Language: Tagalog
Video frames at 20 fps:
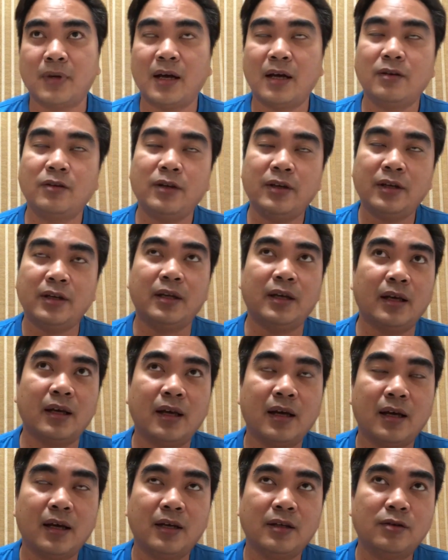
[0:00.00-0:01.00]
ano yun eh,
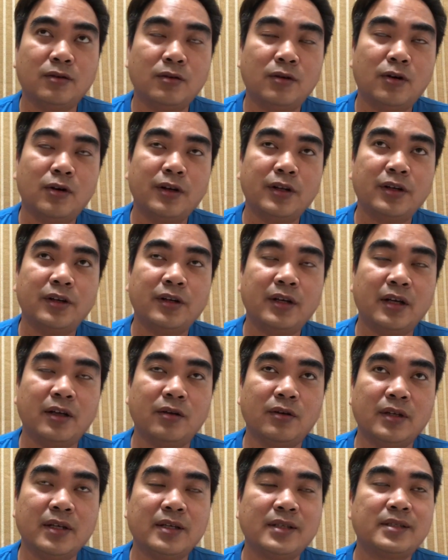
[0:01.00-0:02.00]
uh, yung order na
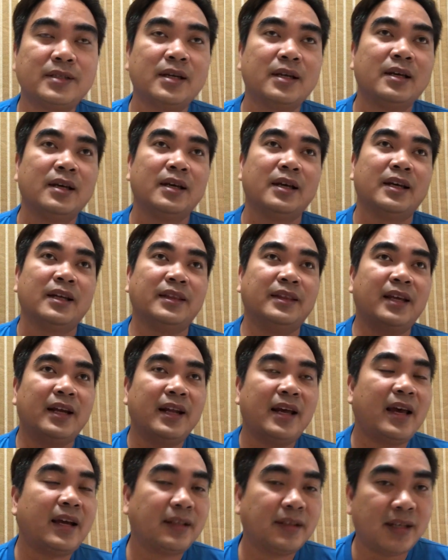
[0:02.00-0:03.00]
yun is
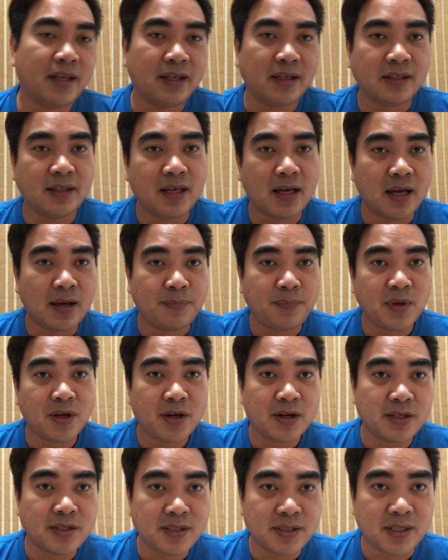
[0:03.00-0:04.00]
directing the
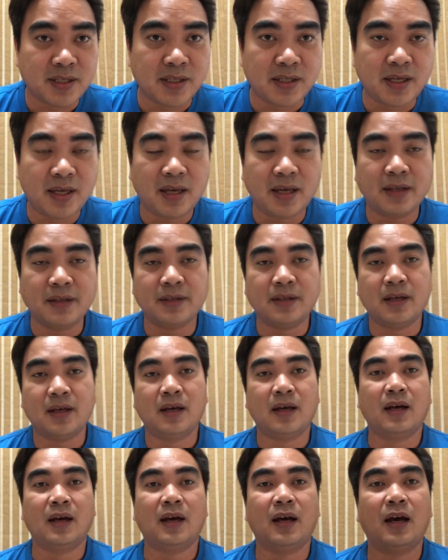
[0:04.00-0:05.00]
PRC and
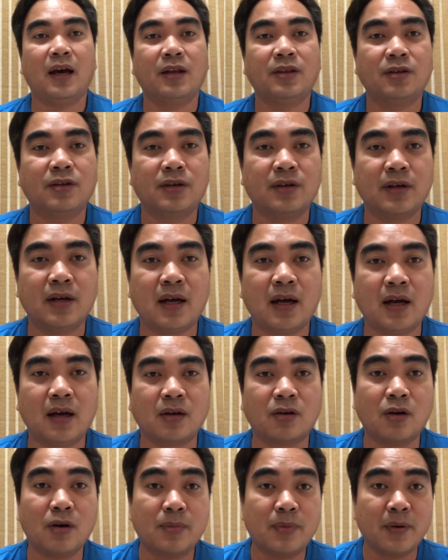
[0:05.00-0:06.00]
uh, other
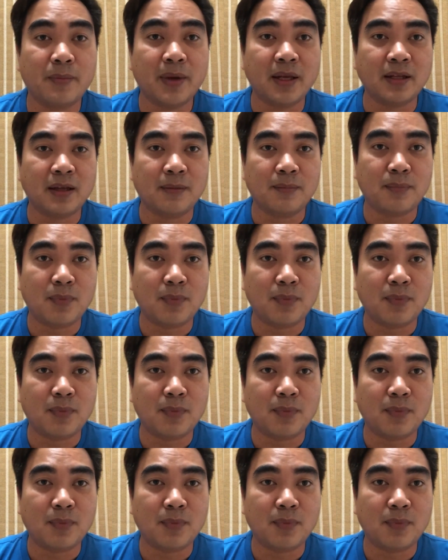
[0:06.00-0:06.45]
uh, government